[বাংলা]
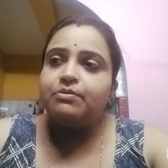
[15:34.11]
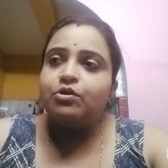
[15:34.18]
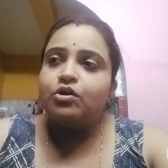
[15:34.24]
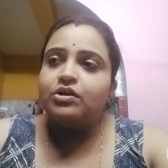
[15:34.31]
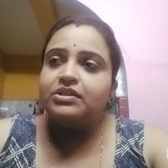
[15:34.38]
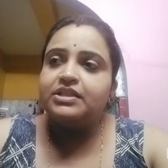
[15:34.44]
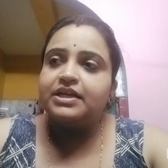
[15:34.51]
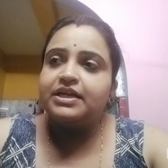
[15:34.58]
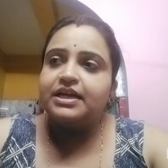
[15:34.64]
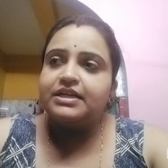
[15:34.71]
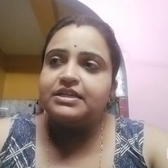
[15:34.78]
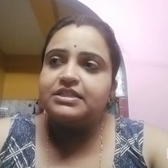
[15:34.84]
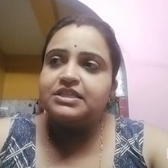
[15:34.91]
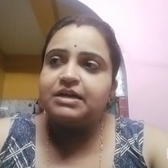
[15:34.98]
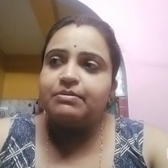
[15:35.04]
ঘর থেকে
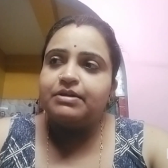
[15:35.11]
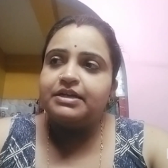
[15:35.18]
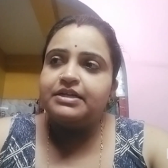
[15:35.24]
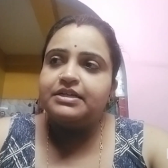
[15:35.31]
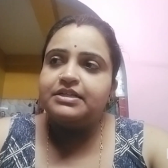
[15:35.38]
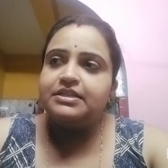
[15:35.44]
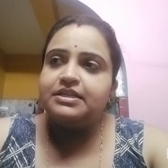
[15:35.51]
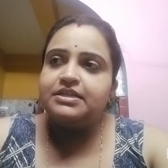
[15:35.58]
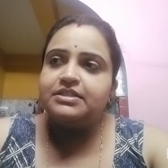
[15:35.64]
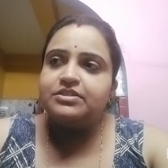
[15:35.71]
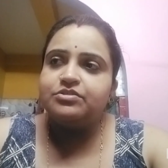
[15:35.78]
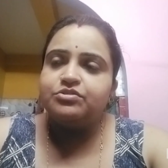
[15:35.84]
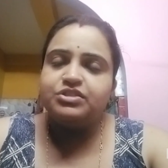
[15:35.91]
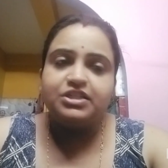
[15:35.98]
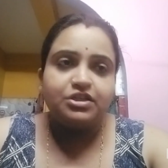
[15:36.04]
একটা শাওয়ার এনে দিয়েছে
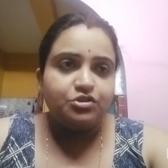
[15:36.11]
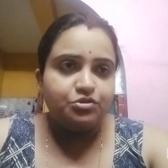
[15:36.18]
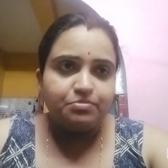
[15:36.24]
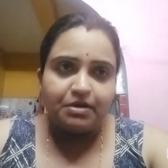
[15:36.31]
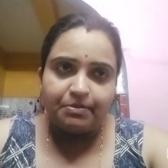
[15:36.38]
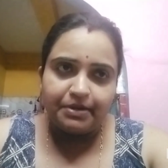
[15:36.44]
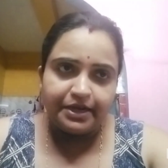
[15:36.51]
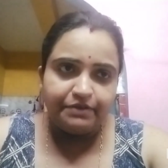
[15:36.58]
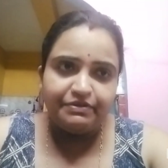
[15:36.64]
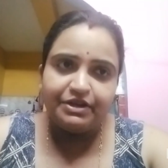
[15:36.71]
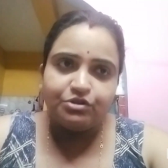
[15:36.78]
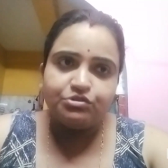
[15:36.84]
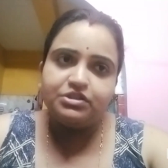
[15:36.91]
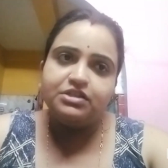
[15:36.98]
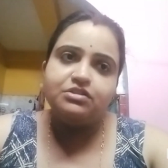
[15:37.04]
তো সেটা তো বাবাকে
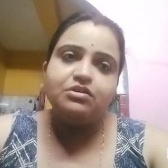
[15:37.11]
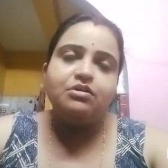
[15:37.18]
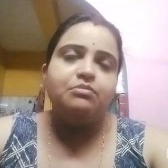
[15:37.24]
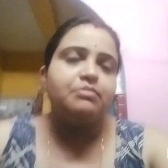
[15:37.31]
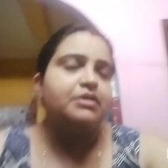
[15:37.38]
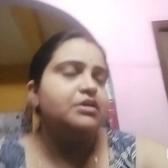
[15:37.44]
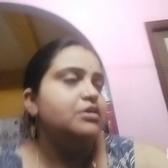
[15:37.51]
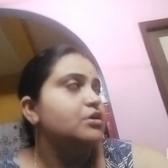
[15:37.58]
ফেরত দিতে হবেই